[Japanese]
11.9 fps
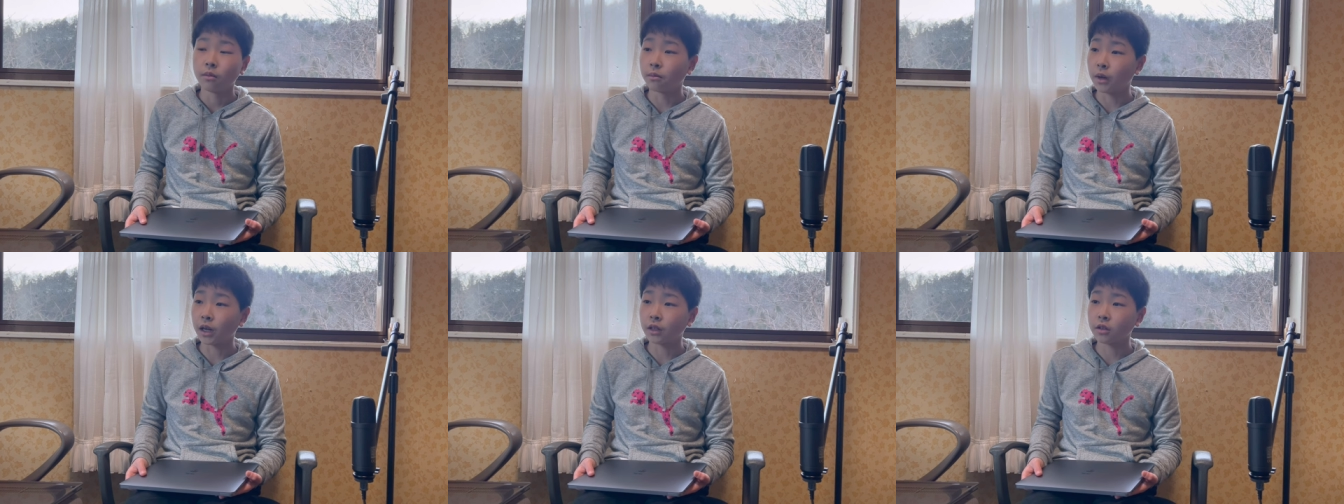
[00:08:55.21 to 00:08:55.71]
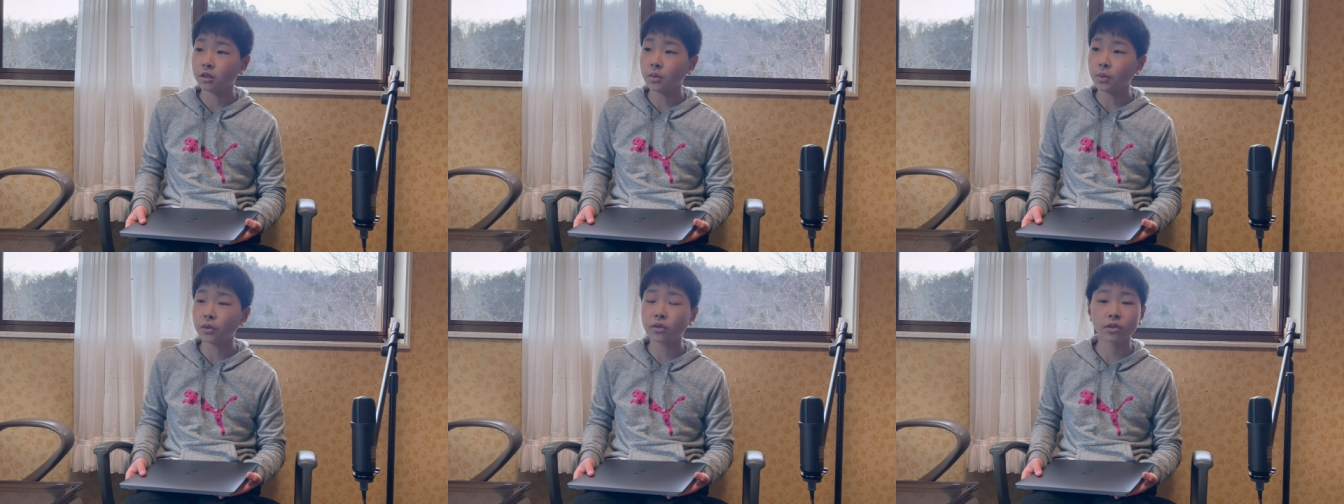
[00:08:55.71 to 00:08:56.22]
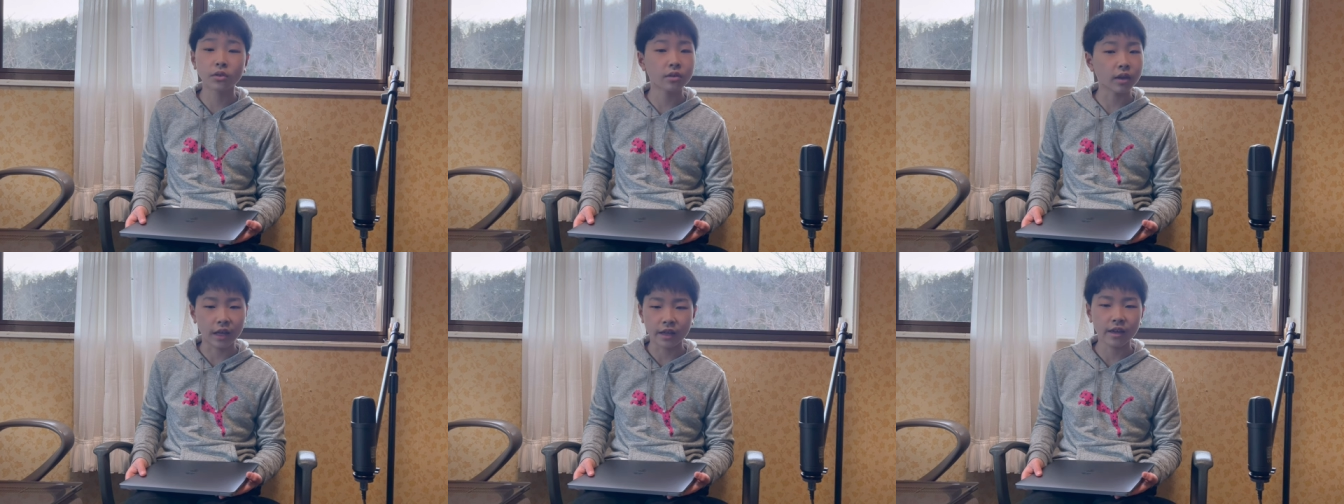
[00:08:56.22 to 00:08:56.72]

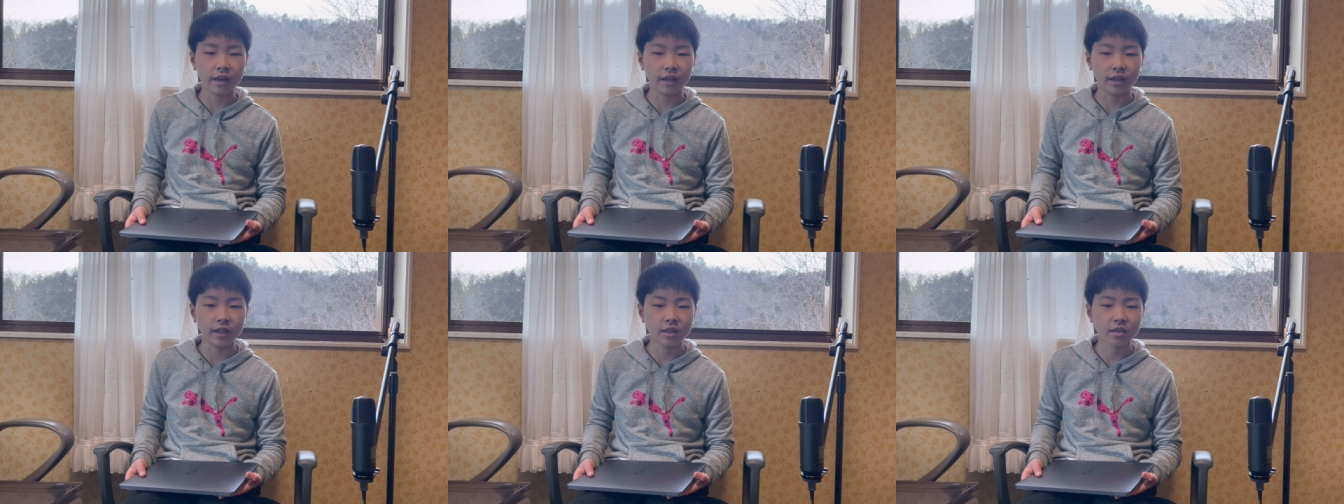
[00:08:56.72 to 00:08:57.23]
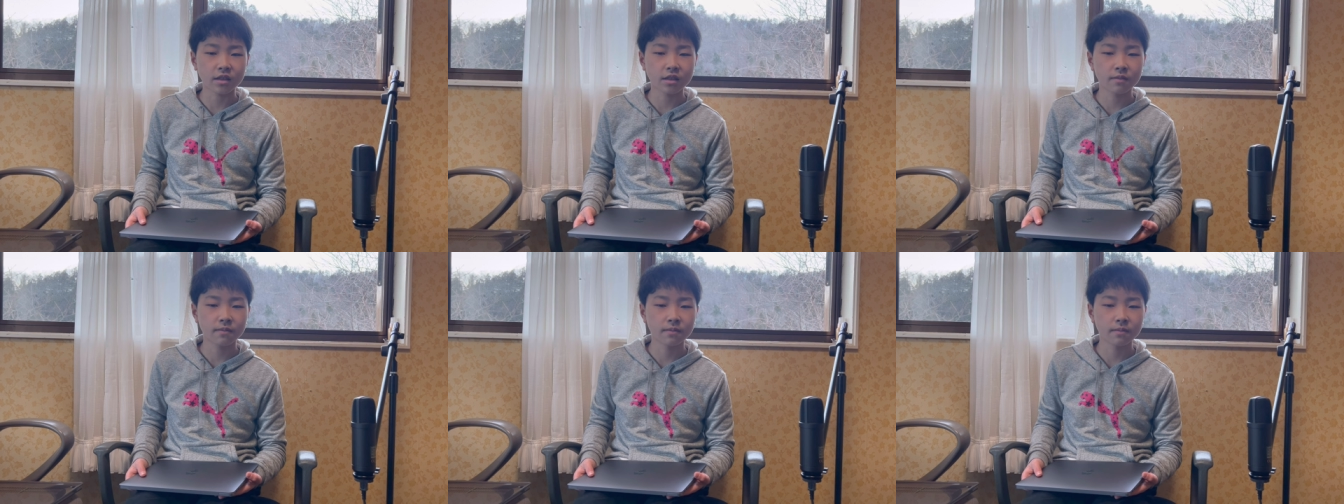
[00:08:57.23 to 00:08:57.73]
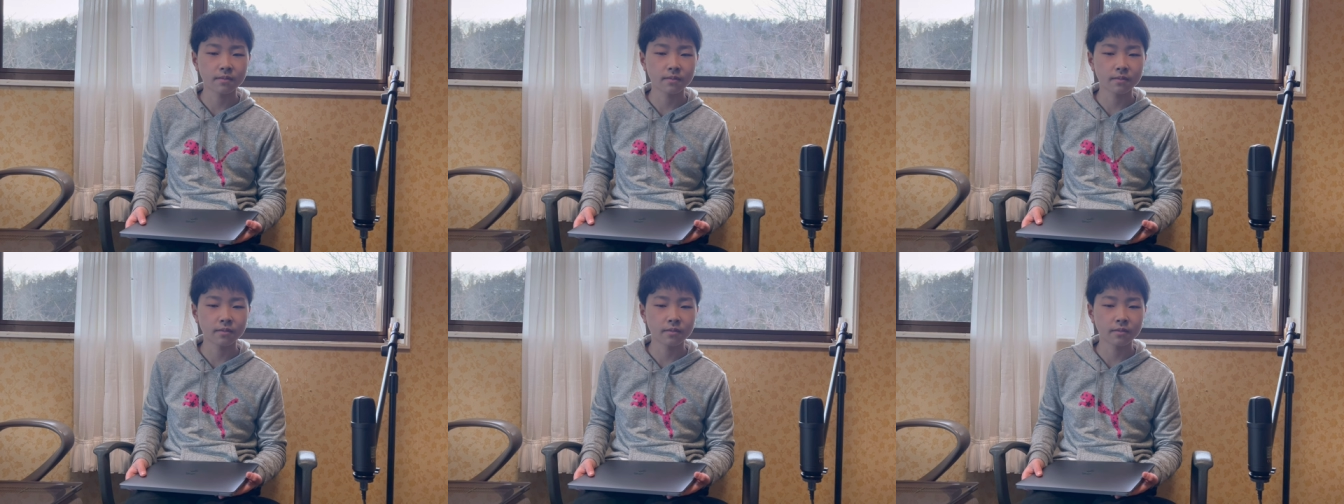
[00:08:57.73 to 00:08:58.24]
MacBook Air です
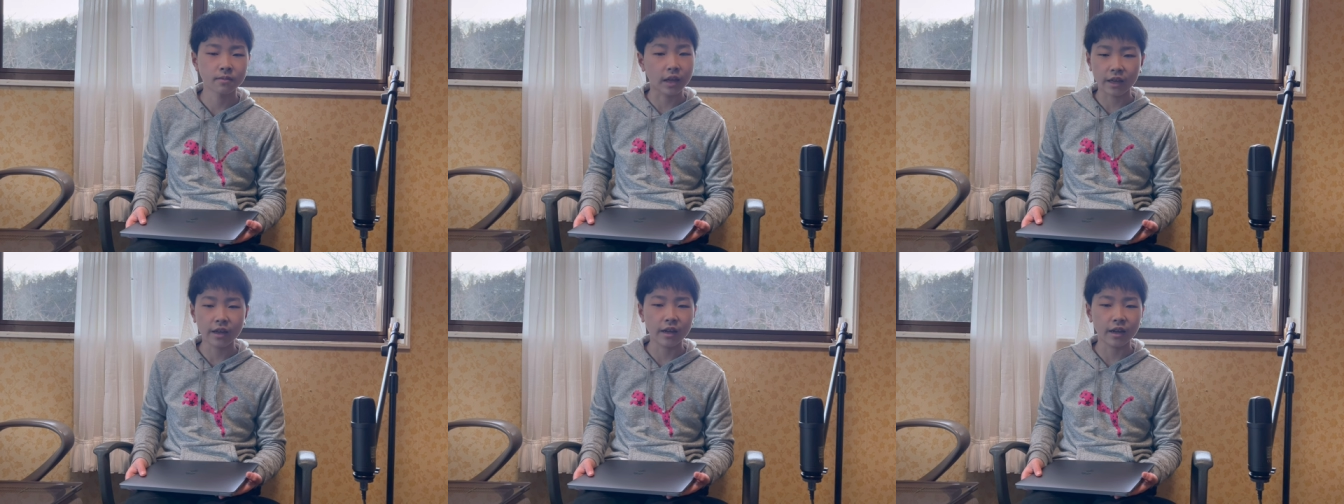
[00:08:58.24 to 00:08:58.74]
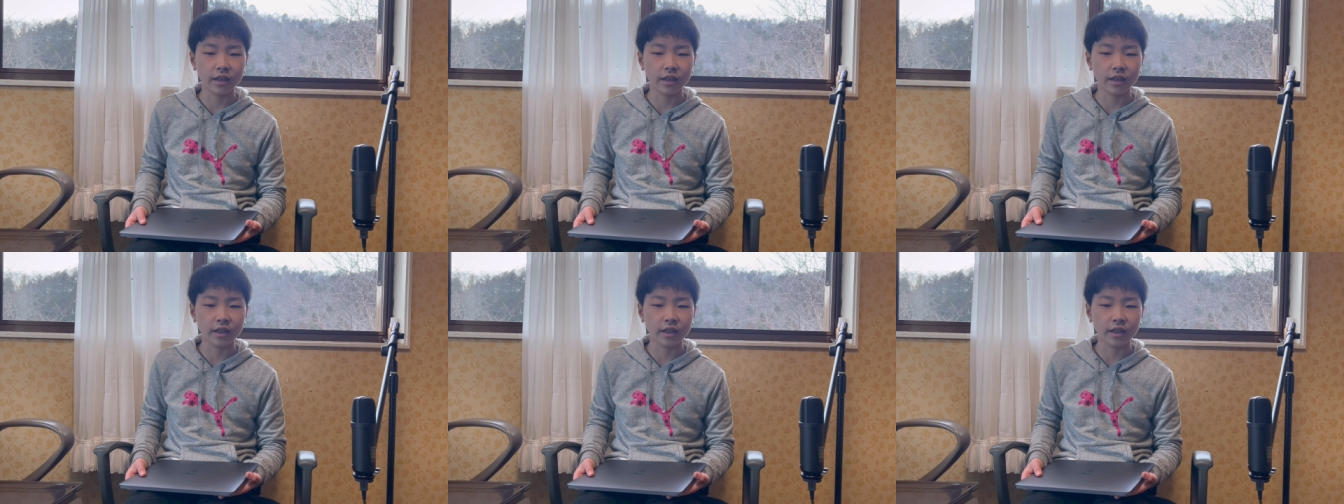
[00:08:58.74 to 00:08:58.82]
Air で